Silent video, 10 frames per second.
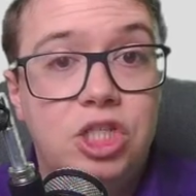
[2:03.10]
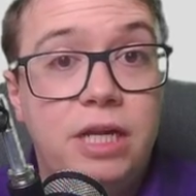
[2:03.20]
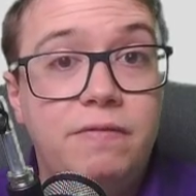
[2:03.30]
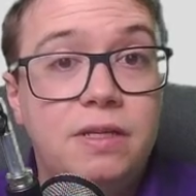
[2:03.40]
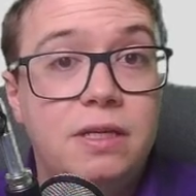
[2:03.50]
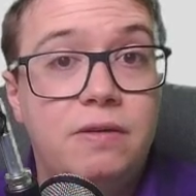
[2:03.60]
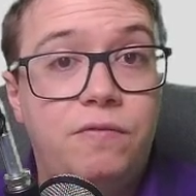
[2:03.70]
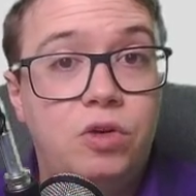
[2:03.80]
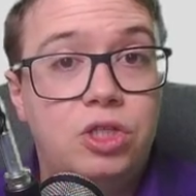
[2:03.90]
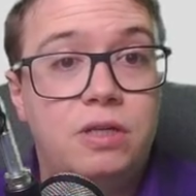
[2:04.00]
der stellvertretende
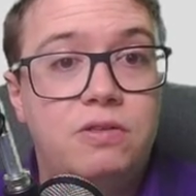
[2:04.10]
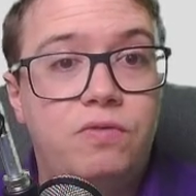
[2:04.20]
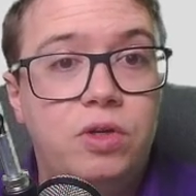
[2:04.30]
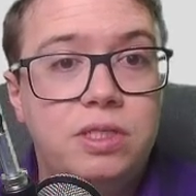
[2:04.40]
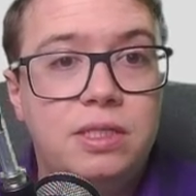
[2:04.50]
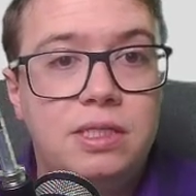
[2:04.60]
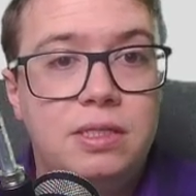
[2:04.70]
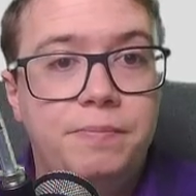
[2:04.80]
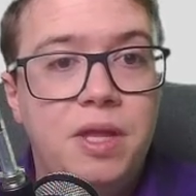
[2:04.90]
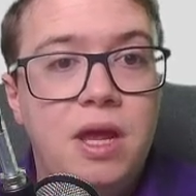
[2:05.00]

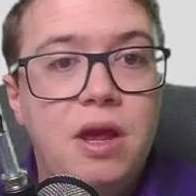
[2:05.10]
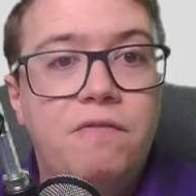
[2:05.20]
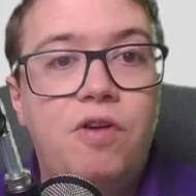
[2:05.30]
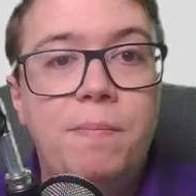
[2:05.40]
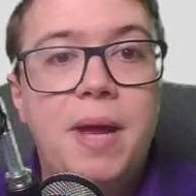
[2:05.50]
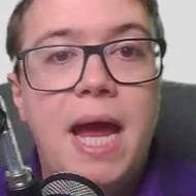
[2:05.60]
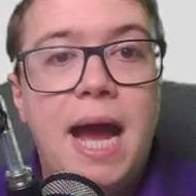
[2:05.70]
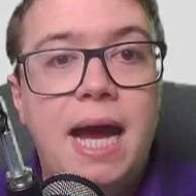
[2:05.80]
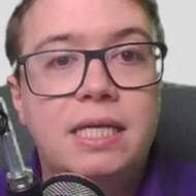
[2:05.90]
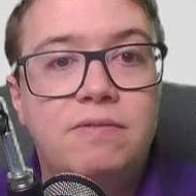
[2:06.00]
Vorstandsvorsitzende vom
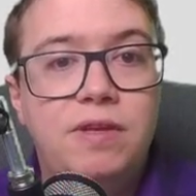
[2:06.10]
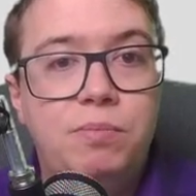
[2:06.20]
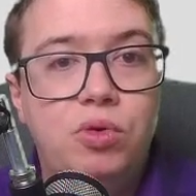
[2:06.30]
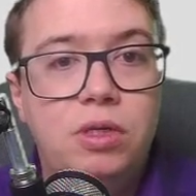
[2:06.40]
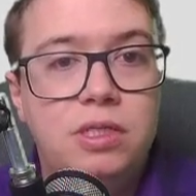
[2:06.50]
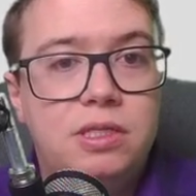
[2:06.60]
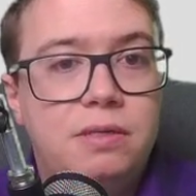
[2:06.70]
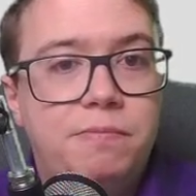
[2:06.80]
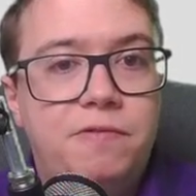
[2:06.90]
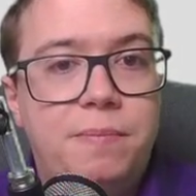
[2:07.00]
ASW
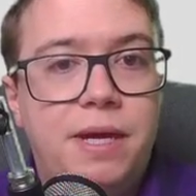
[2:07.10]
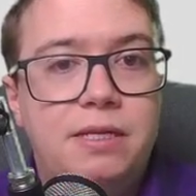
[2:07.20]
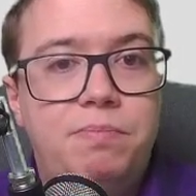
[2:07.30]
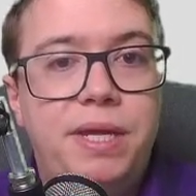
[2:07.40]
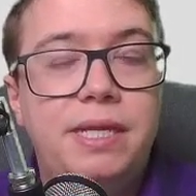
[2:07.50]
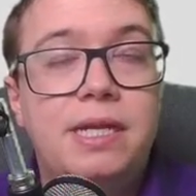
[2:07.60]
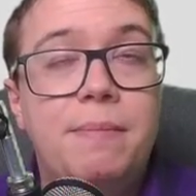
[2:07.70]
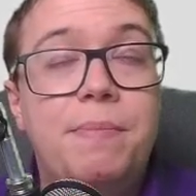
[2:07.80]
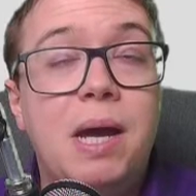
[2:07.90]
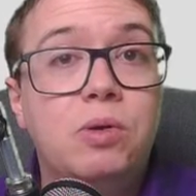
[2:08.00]
Bundesverband
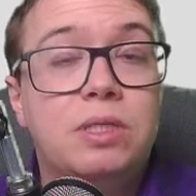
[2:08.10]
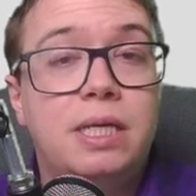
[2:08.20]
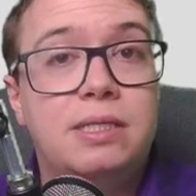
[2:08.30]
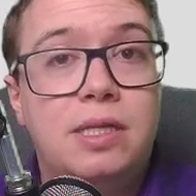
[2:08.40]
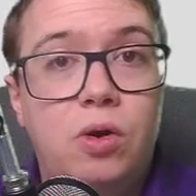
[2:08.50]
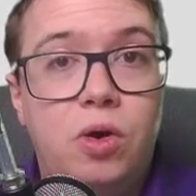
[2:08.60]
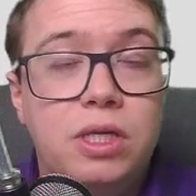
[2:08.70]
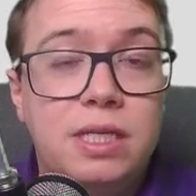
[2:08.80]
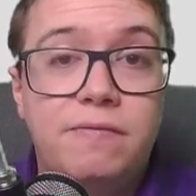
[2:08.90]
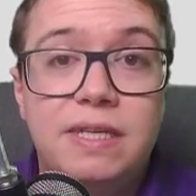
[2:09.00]
Peter Bachus hat sich
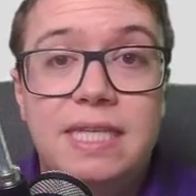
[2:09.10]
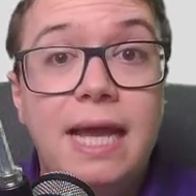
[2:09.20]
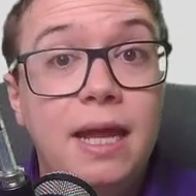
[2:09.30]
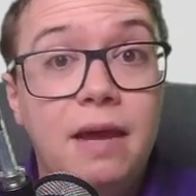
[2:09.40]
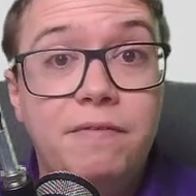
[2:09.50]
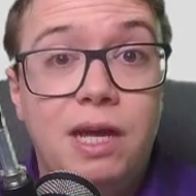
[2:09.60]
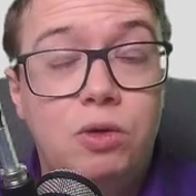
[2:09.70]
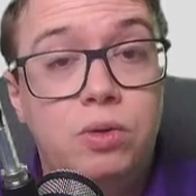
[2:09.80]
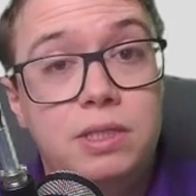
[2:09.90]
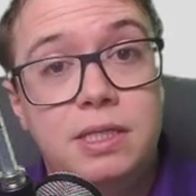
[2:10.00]
geäußert, was seine
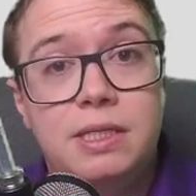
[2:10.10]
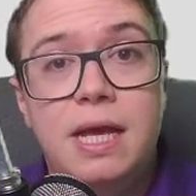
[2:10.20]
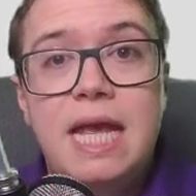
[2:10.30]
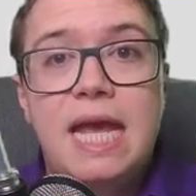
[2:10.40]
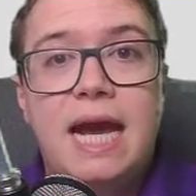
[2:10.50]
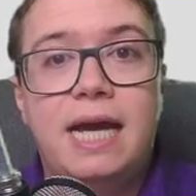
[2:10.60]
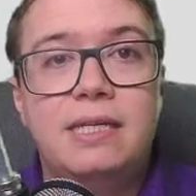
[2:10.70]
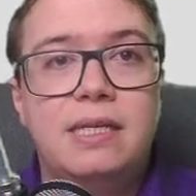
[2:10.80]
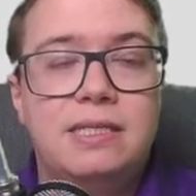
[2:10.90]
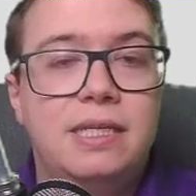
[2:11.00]
Erwartungen sind
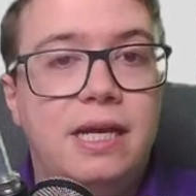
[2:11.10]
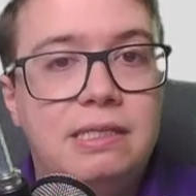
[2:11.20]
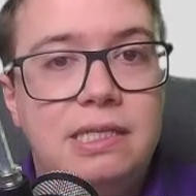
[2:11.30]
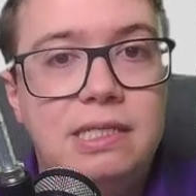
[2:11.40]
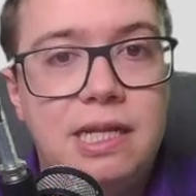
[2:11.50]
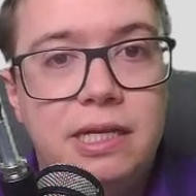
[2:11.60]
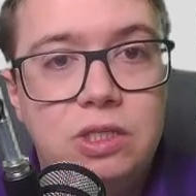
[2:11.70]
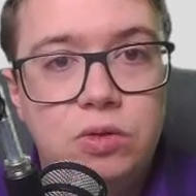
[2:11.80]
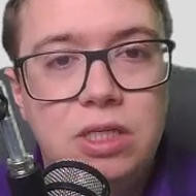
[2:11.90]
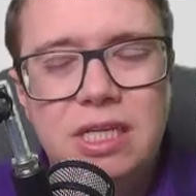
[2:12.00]
an das
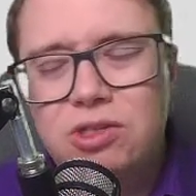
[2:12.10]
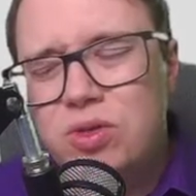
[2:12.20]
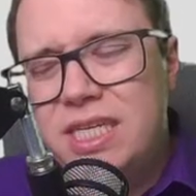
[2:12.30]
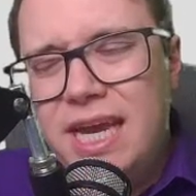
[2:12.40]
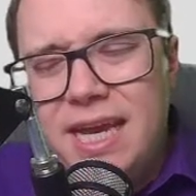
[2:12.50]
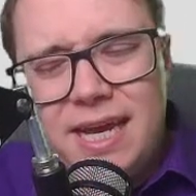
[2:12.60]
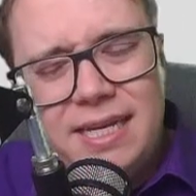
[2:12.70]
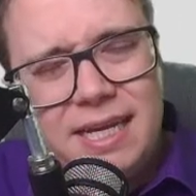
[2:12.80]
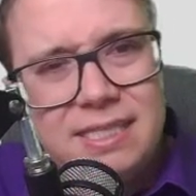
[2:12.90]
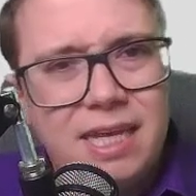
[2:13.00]
Sicherheitsdienstleistungsgesetz. Und
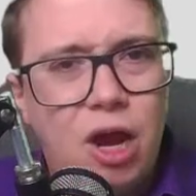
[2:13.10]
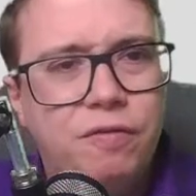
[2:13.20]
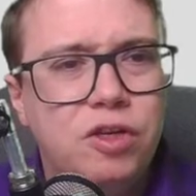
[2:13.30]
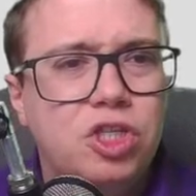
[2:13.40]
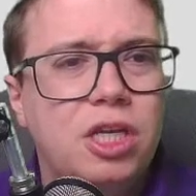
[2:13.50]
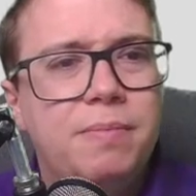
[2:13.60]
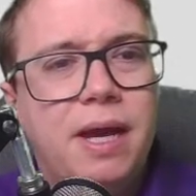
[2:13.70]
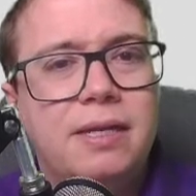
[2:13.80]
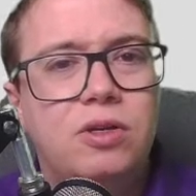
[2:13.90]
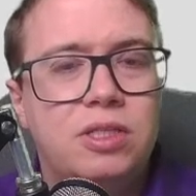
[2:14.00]
jeder, der sich
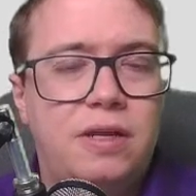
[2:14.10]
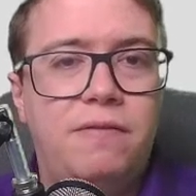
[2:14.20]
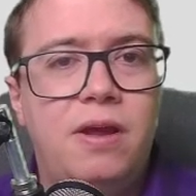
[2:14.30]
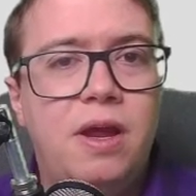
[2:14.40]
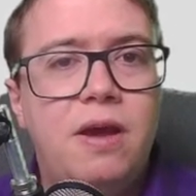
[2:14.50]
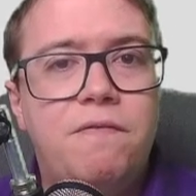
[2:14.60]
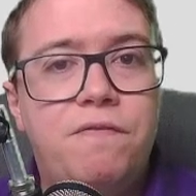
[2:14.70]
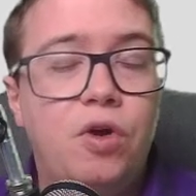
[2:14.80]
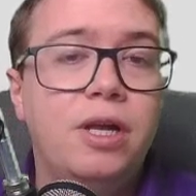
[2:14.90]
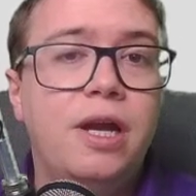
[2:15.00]
aufgeschrieben hat aus der
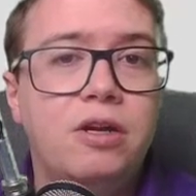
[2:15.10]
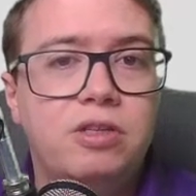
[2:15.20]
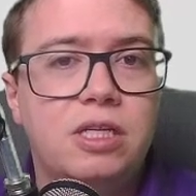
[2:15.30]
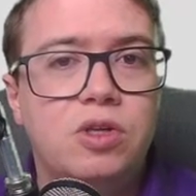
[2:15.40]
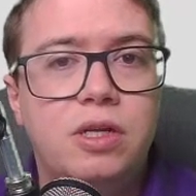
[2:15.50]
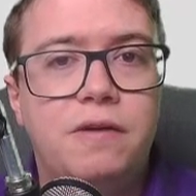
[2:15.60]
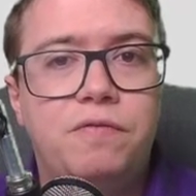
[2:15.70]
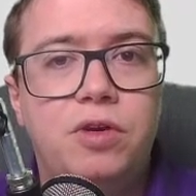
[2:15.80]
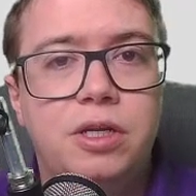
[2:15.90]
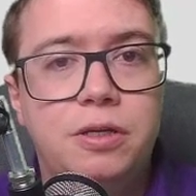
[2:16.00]
Folge, aus der
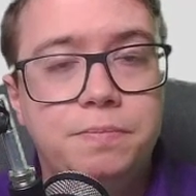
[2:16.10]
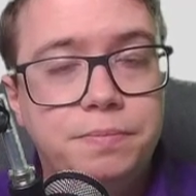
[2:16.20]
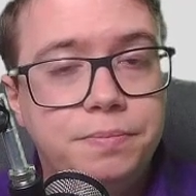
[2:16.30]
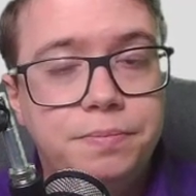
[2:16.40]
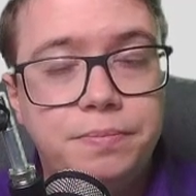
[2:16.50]
Sonderfolge,